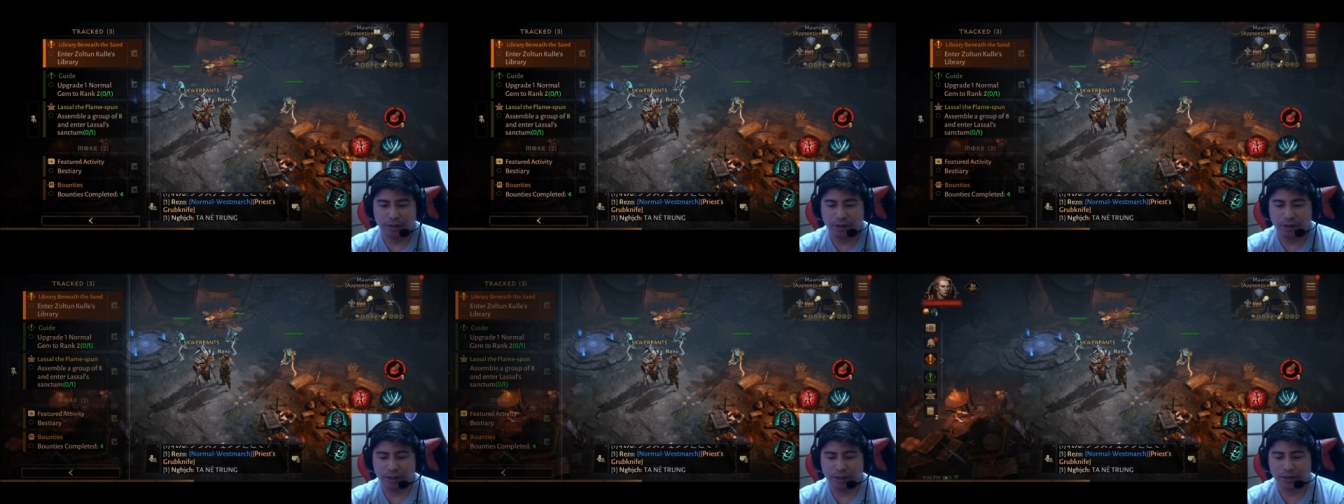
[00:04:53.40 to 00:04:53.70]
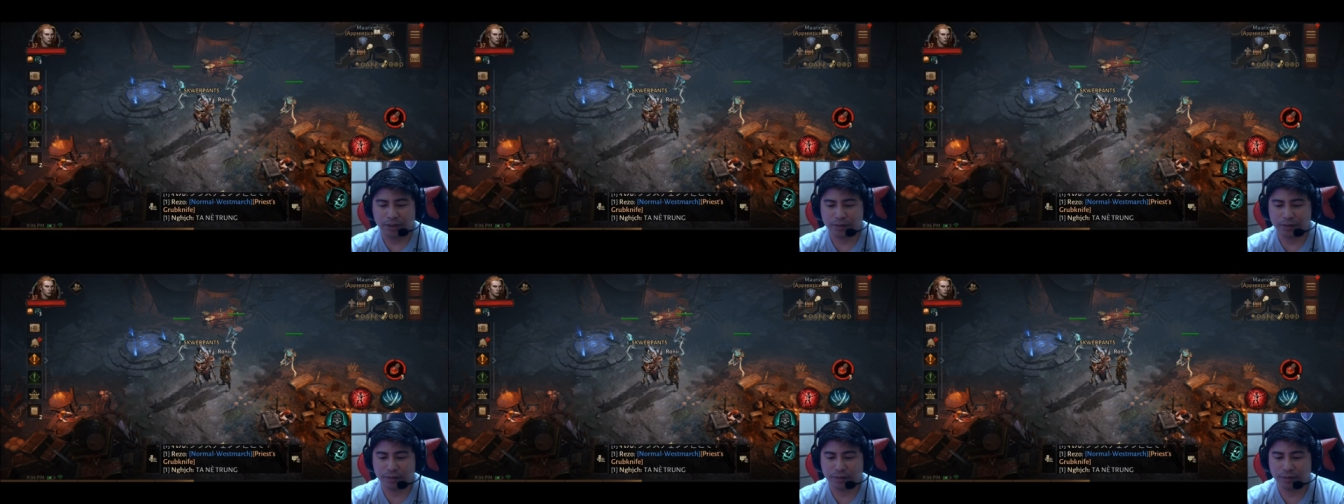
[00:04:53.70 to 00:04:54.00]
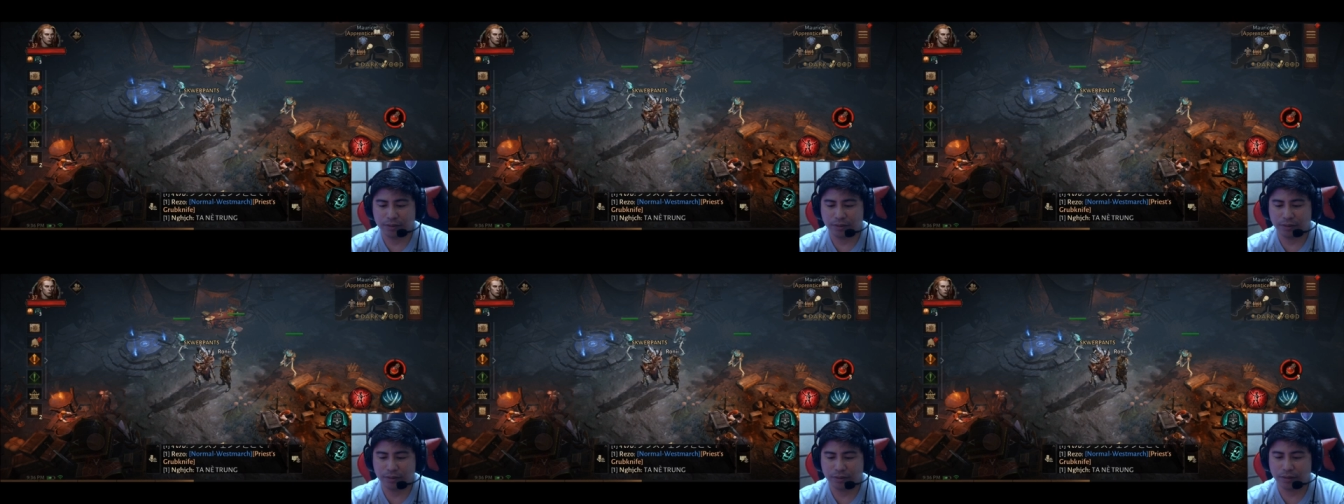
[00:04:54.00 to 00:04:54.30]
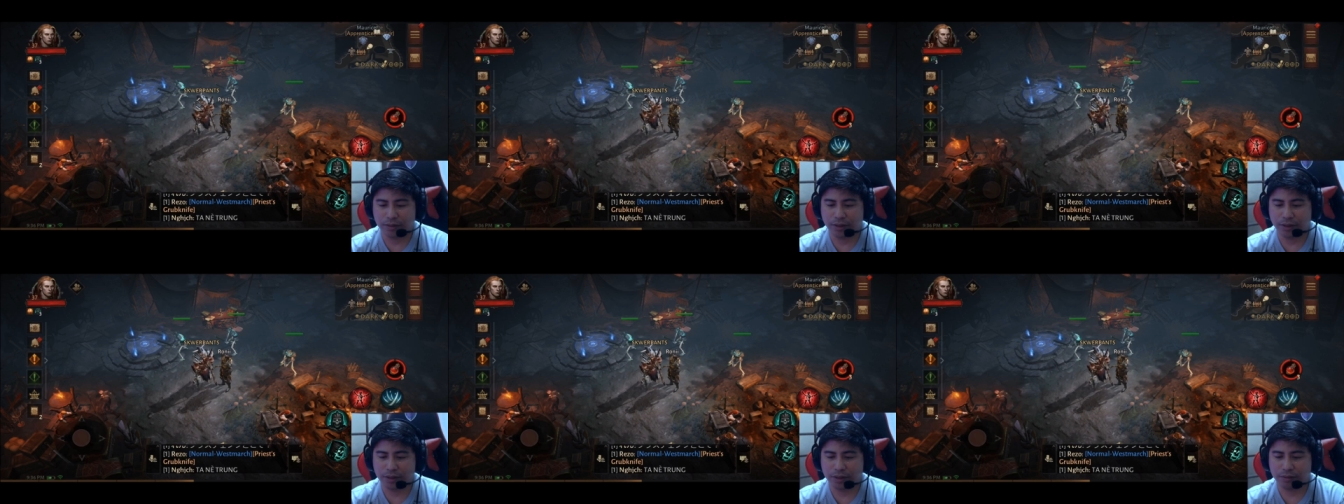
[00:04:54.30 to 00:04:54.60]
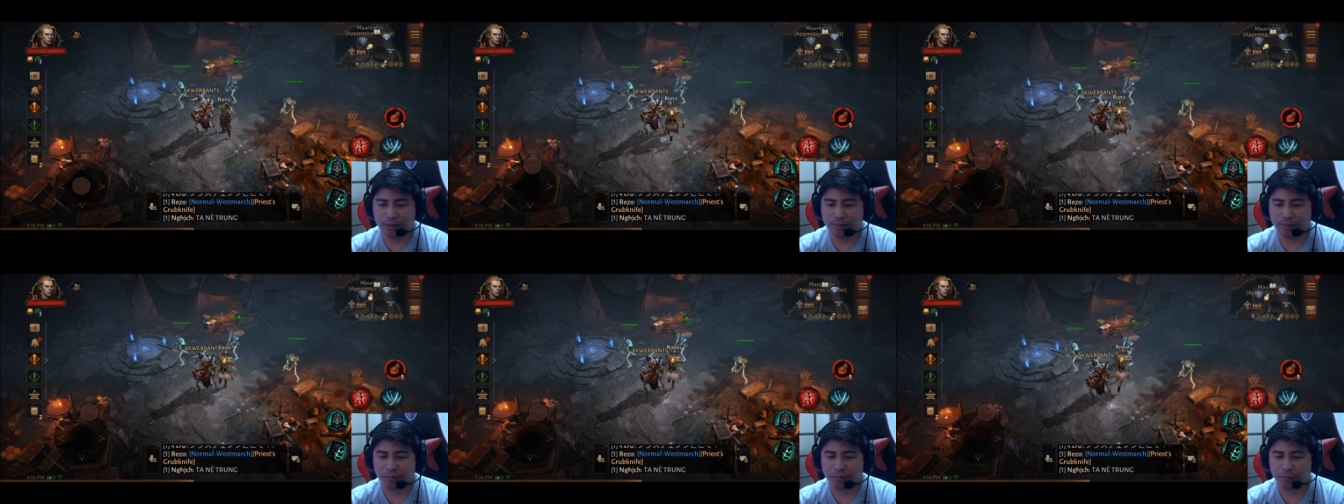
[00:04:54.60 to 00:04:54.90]
Okay, so
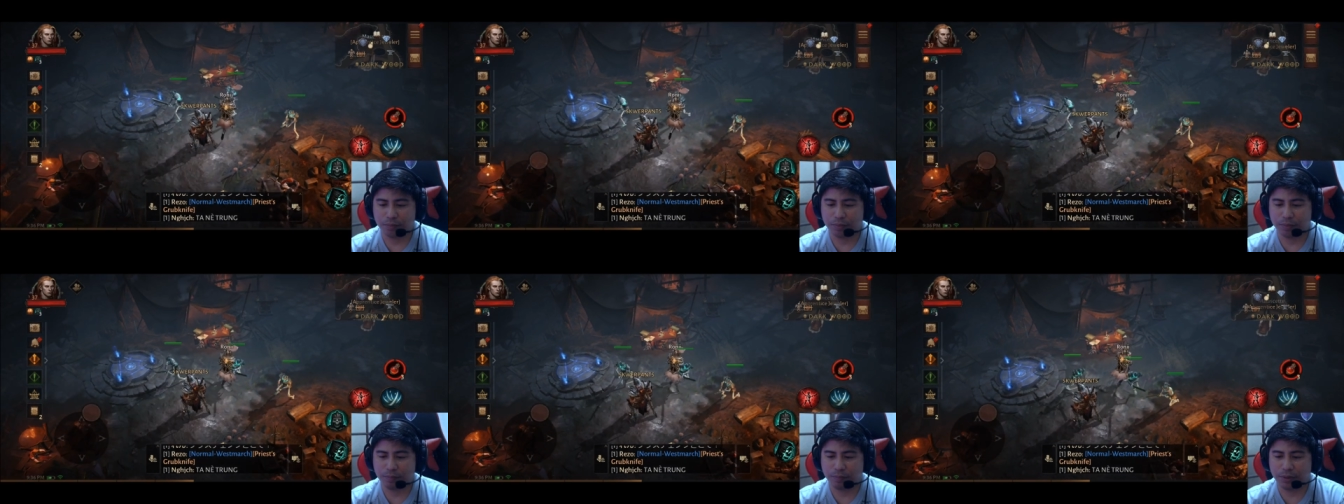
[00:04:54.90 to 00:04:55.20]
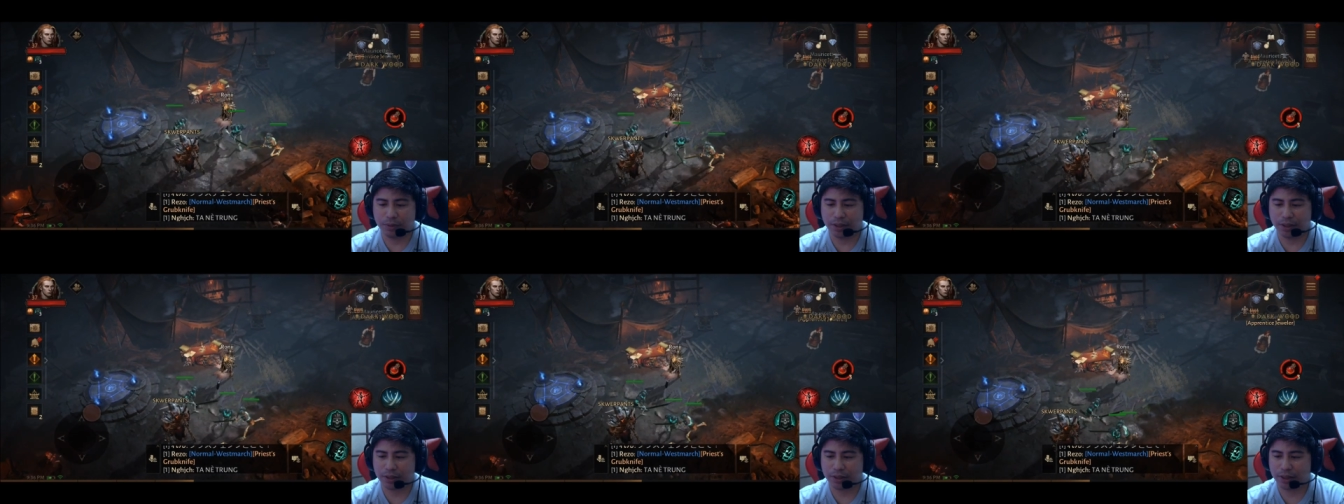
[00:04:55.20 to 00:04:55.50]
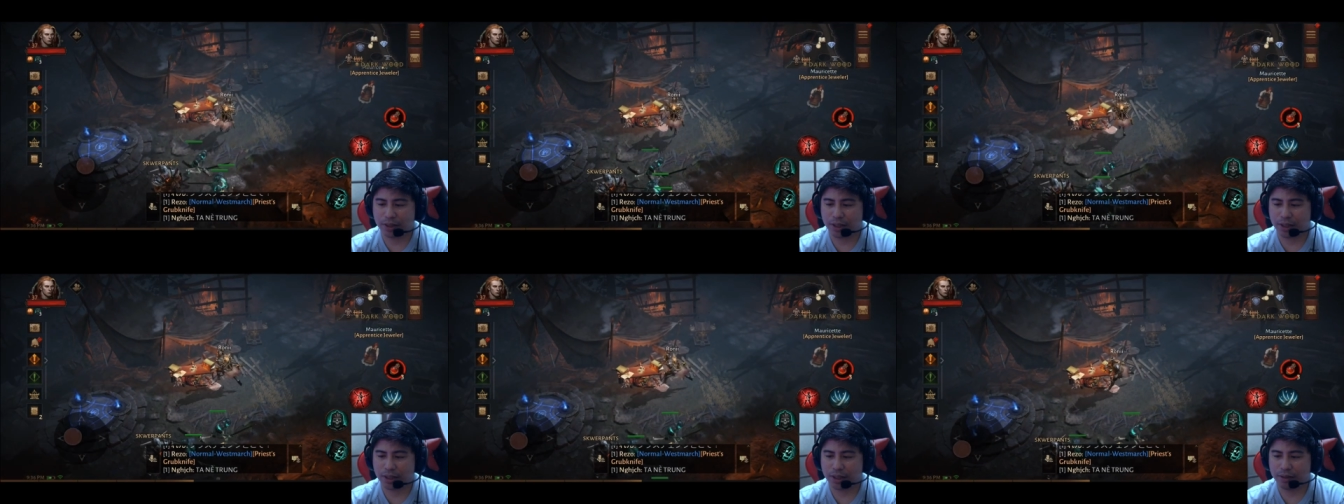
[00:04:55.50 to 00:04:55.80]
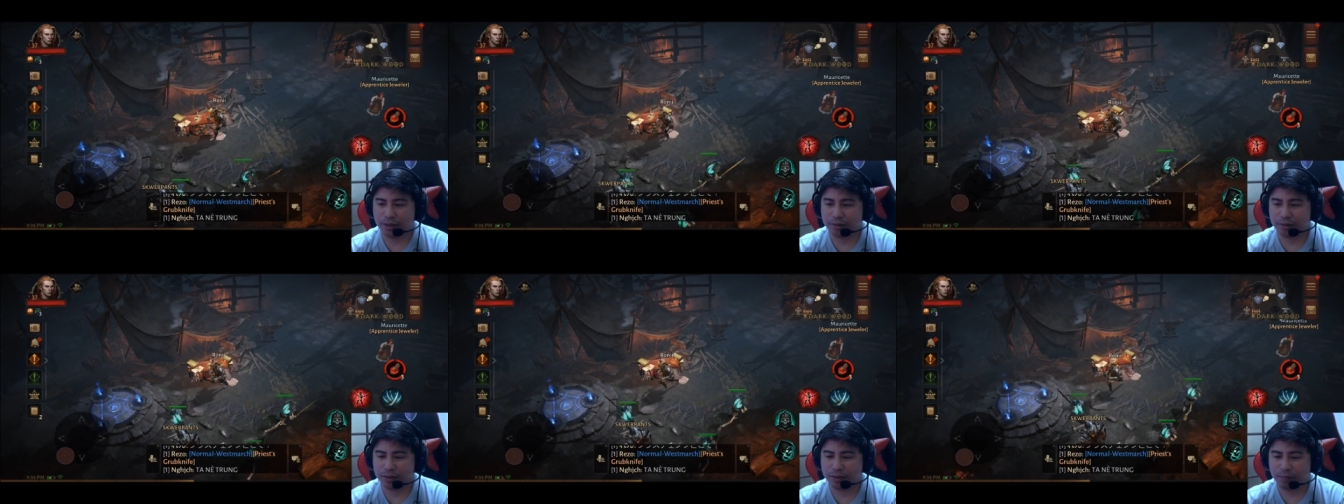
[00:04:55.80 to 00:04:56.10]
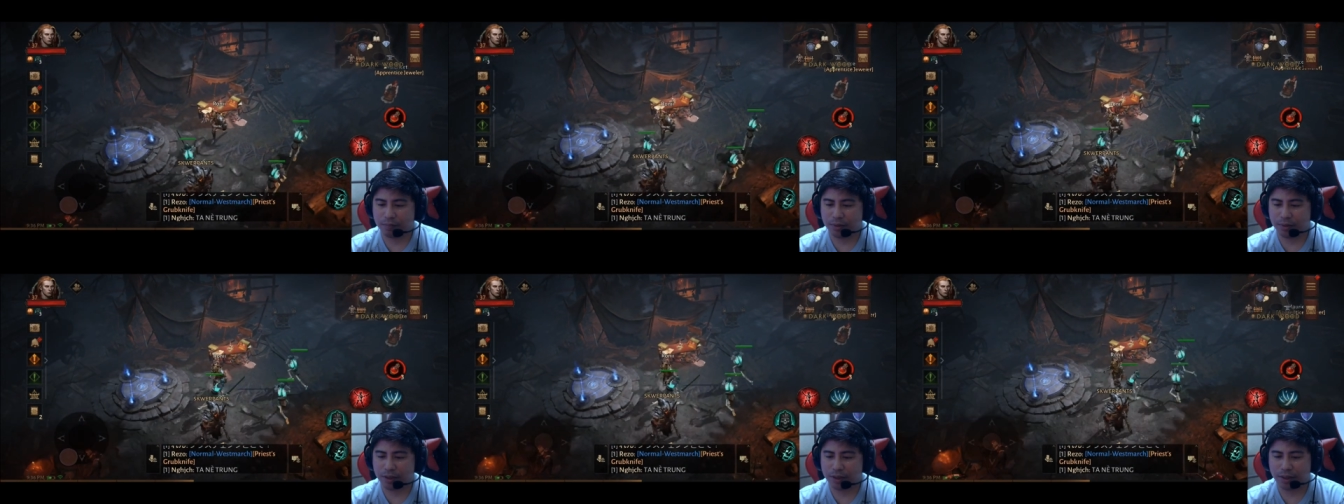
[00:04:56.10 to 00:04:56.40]
ngayon babalik tayo sa
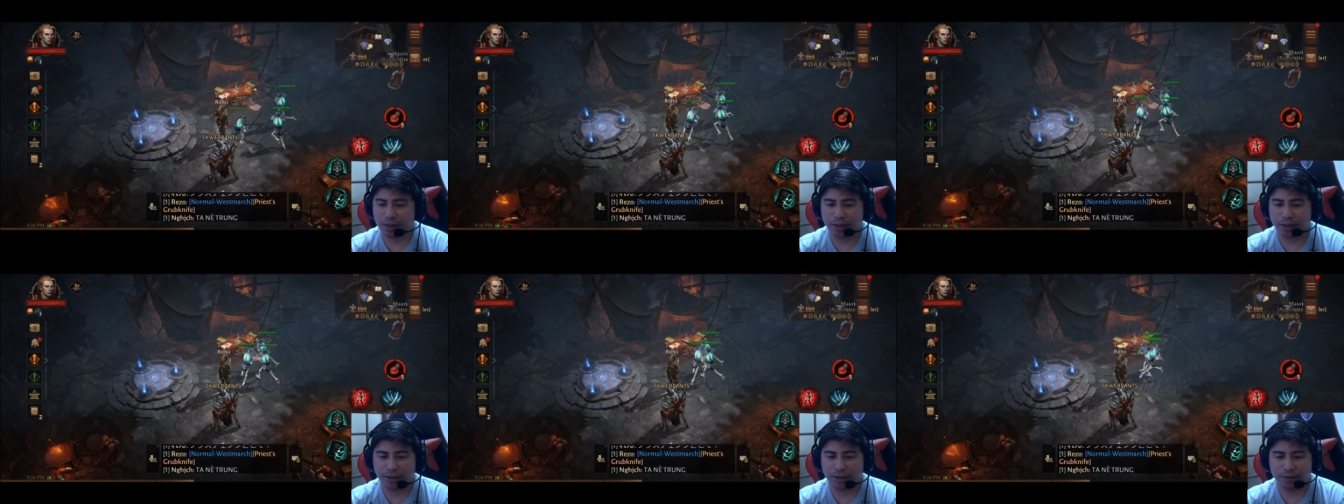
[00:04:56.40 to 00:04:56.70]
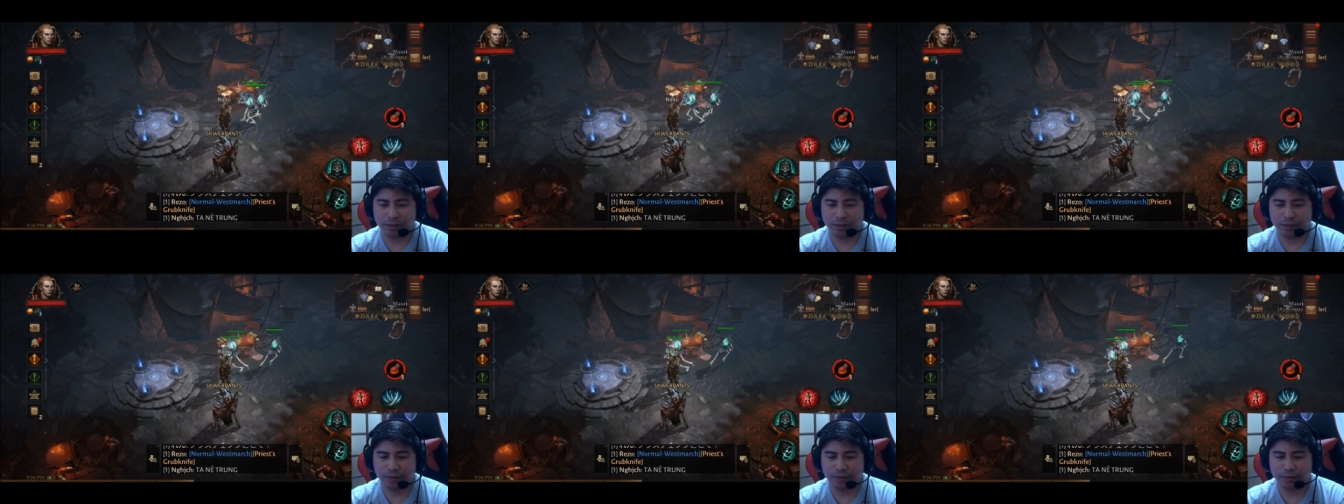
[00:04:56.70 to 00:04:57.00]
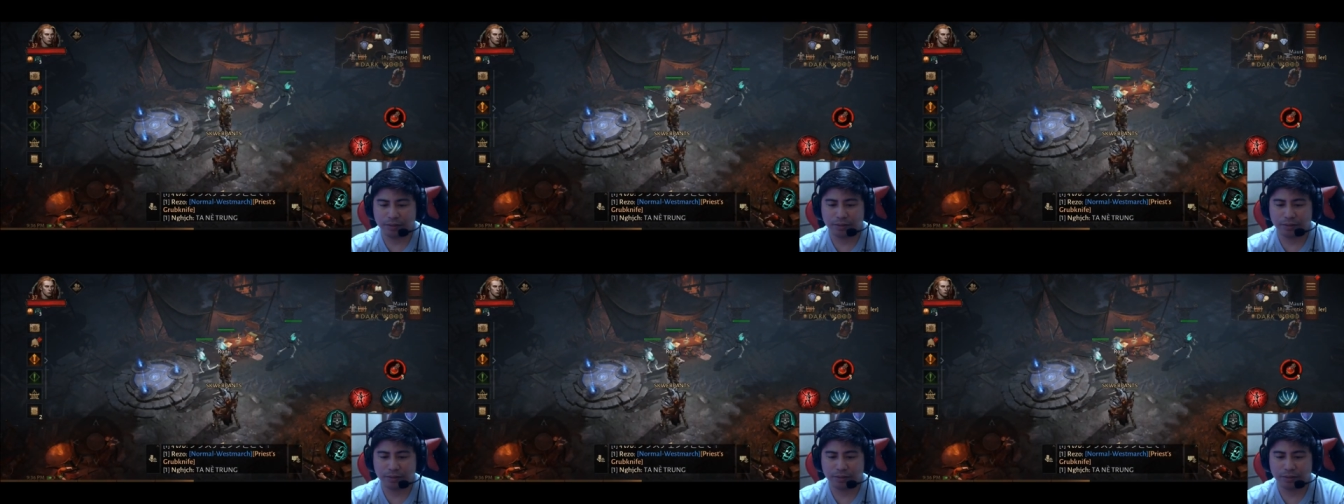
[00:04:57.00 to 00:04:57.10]
may ano.